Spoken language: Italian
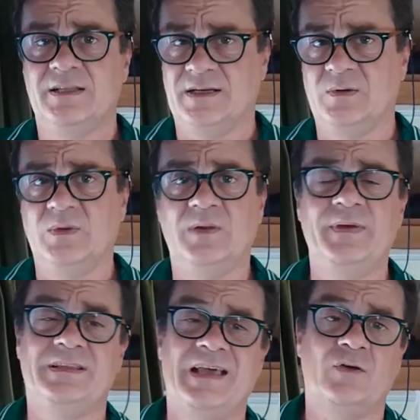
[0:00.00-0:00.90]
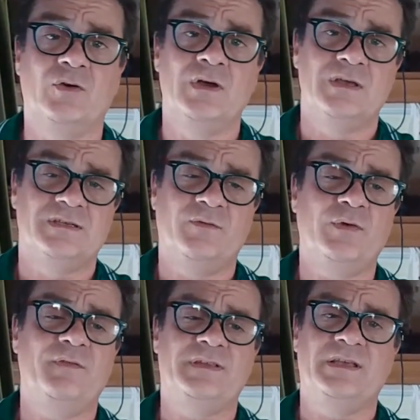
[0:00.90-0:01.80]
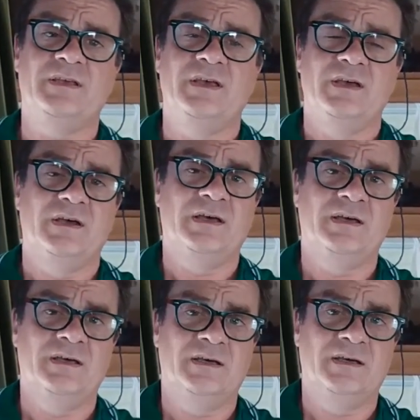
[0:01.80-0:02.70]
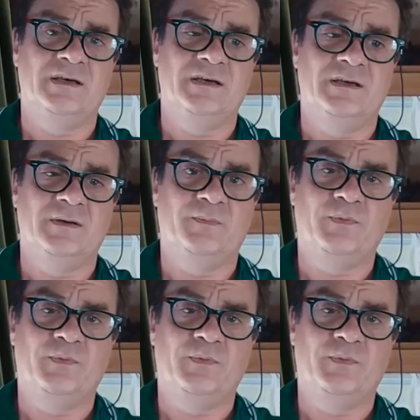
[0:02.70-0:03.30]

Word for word: tranquillamente, ecco, se voi avete eh,